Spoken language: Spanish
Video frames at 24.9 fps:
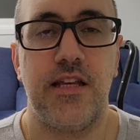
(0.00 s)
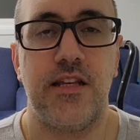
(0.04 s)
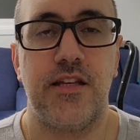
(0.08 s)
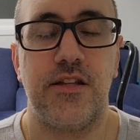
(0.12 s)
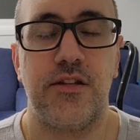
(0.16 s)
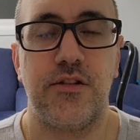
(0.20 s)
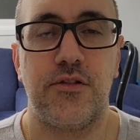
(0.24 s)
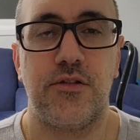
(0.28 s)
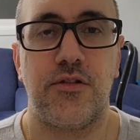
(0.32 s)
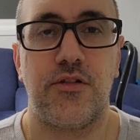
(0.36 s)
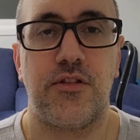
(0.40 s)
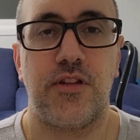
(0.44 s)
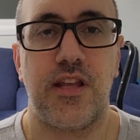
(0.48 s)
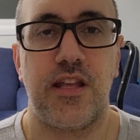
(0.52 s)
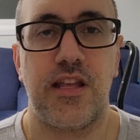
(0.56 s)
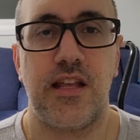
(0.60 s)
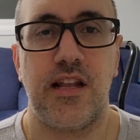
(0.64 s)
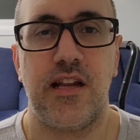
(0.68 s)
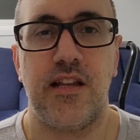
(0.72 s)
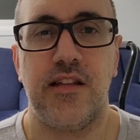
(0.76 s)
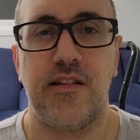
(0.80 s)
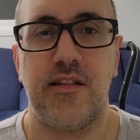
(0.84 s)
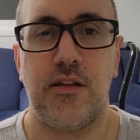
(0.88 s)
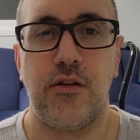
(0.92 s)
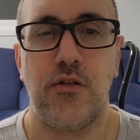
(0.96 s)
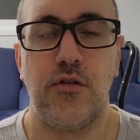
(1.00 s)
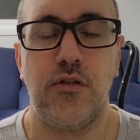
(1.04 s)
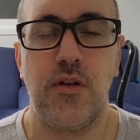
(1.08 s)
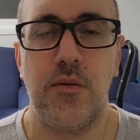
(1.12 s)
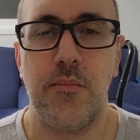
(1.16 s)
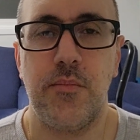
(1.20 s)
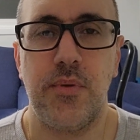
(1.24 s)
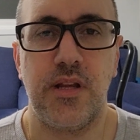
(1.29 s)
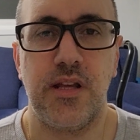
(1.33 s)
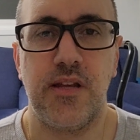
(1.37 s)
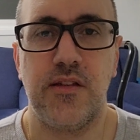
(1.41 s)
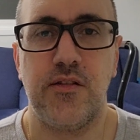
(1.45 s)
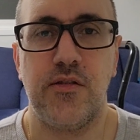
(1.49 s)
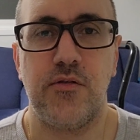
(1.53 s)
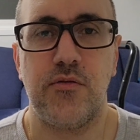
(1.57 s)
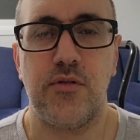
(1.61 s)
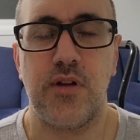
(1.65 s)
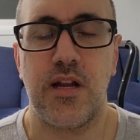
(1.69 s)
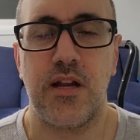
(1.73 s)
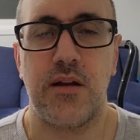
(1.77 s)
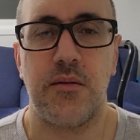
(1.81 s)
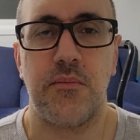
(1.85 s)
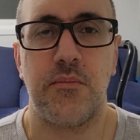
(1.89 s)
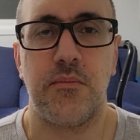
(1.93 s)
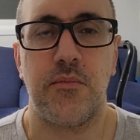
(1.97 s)
entonces ella le dice, yo siempre quise
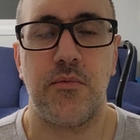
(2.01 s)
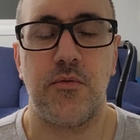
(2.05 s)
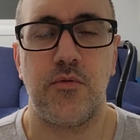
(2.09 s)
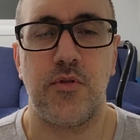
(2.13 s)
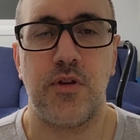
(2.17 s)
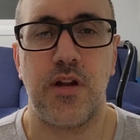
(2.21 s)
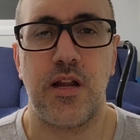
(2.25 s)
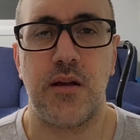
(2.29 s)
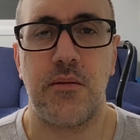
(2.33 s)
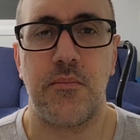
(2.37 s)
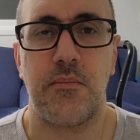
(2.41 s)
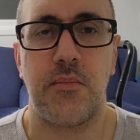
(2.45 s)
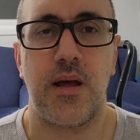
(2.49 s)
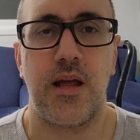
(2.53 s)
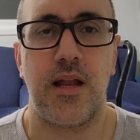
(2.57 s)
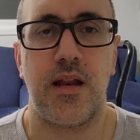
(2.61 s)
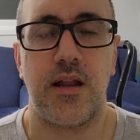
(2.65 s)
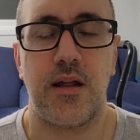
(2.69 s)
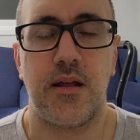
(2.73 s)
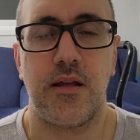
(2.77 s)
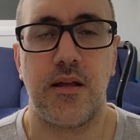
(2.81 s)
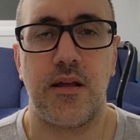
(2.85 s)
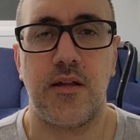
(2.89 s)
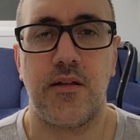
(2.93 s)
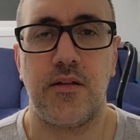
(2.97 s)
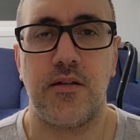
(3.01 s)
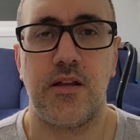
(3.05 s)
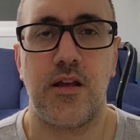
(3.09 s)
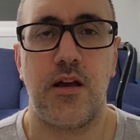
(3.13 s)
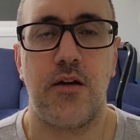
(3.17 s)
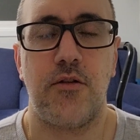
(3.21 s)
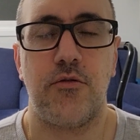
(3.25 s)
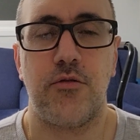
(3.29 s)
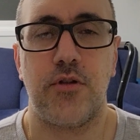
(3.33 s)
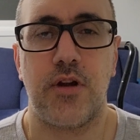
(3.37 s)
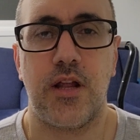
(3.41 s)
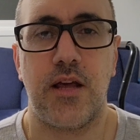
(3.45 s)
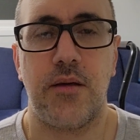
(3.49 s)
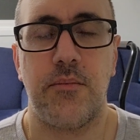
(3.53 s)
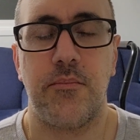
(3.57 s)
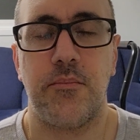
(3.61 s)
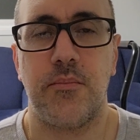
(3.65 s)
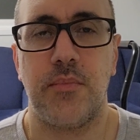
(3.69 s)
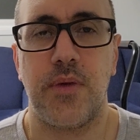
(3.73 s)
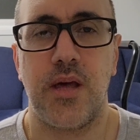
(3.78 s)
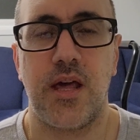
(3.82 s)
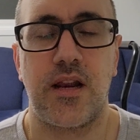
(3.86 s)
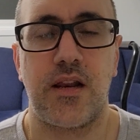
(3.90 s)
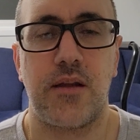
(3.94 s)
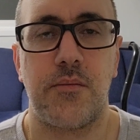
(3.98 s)
una, una, hermana y ahora
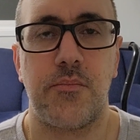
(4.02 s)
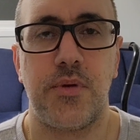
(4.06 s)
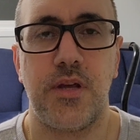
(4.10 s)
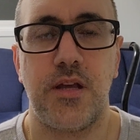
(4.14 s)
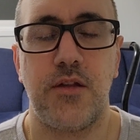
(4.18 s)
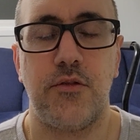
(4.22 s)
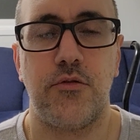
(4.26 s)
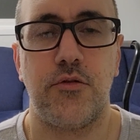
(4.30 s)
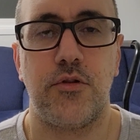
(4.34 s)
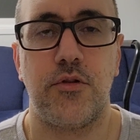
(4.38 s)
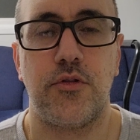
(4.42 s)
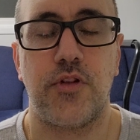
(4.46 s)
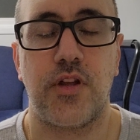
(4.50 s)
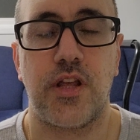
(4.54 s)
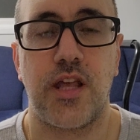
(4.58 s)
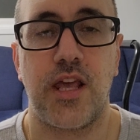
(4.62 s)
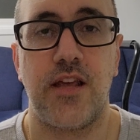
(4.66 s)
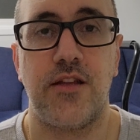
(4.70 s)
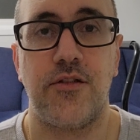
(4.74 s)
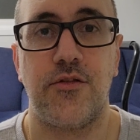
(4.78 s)
me arrepiento y no sé qué.